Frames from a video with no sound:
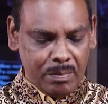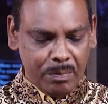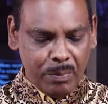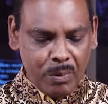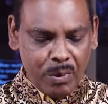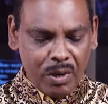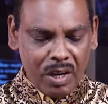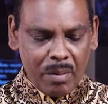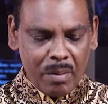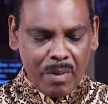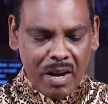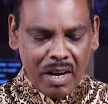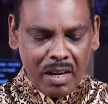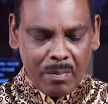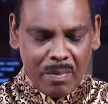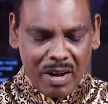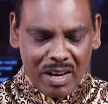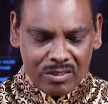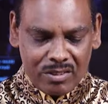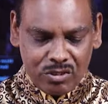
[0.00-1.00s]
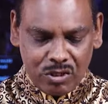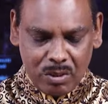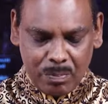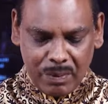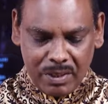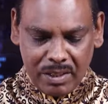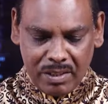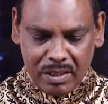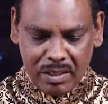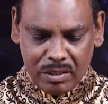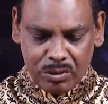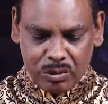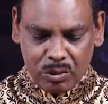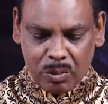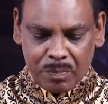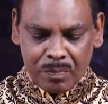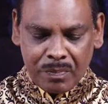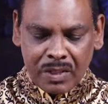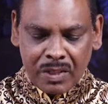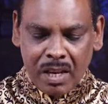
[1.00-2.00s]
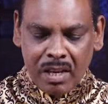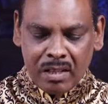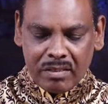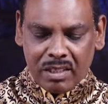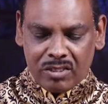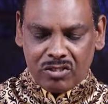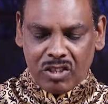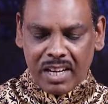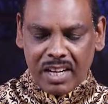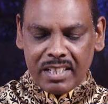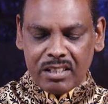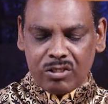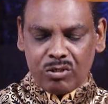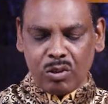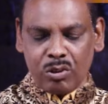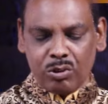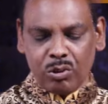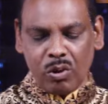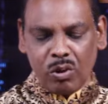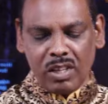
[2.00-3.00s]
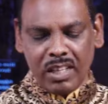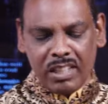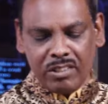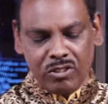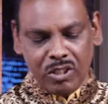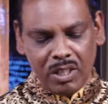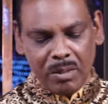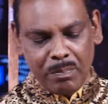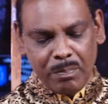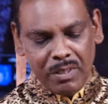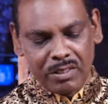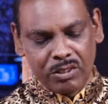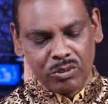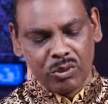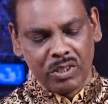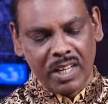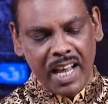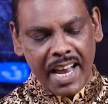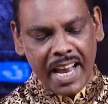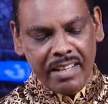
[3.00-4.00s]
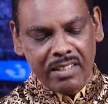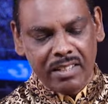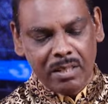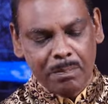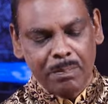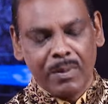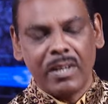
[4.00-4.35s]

பூரணமாக மாற்றப்படுகிறது ஸோ த ஸ்டடி ஷோஸ் ஓன்லி த்ரீ பர்சன்ஸ் நைன்டி